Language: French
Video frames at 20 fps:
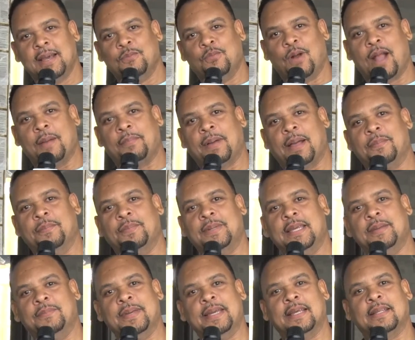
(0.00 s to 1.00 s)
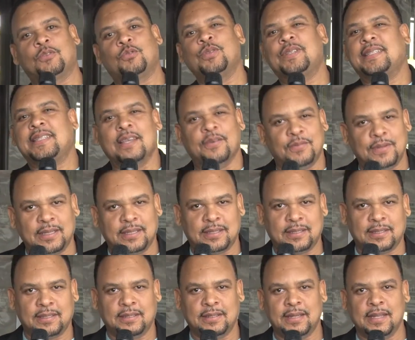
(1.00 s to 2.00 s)
pour capable, eh bien, tout
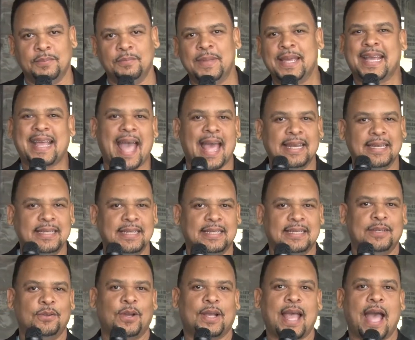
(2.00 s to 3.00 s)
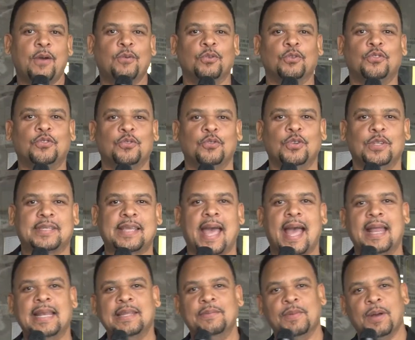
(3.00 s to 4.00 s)
service de mécanique, de caoutchouc jusqu'à
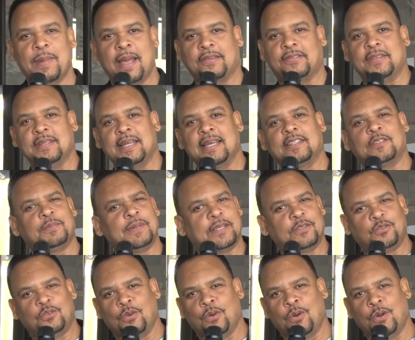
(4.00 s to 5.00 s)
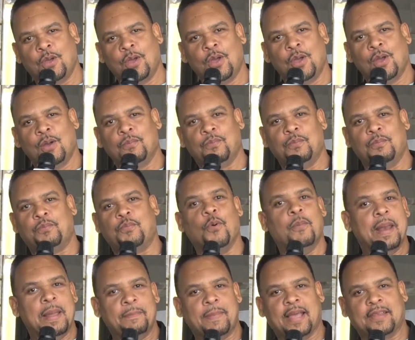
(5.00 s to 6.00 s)
aliment, machine inspection,
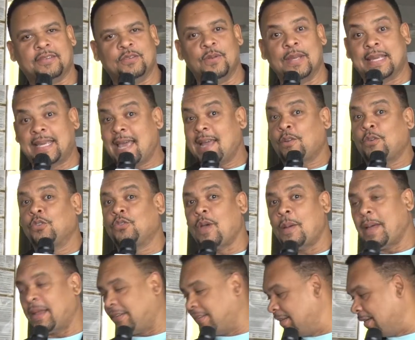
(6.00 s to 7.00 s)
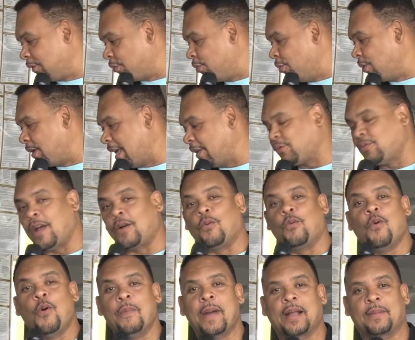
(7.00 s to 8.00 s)
problème machine, quelle que soit machine, tout, qu'elle soit
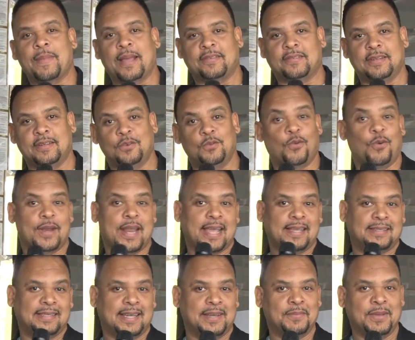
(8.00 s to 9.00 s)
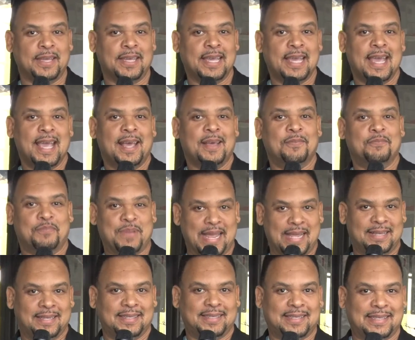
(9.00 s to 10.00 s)
gros Mac machine, nous on a ici, mais
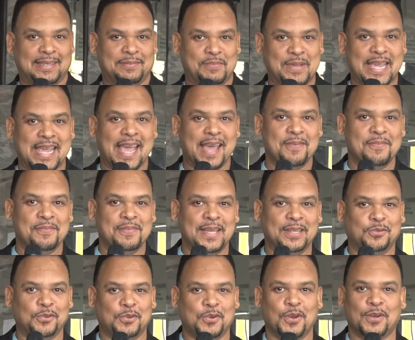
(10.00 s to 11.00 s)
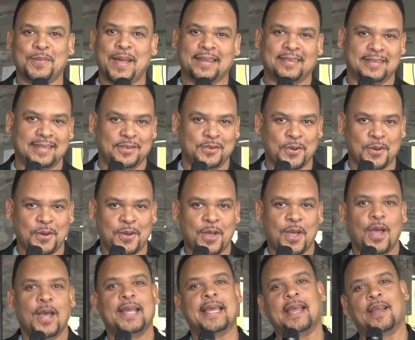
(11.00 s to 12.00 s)
Benz, BM et toute l'autre machines,
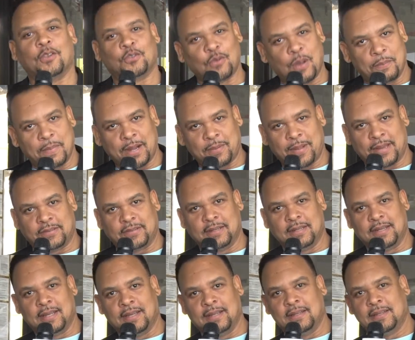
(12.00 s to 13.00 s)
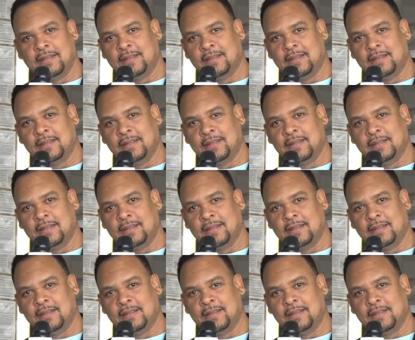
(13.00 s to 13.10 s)
quelle que soit Mac machine,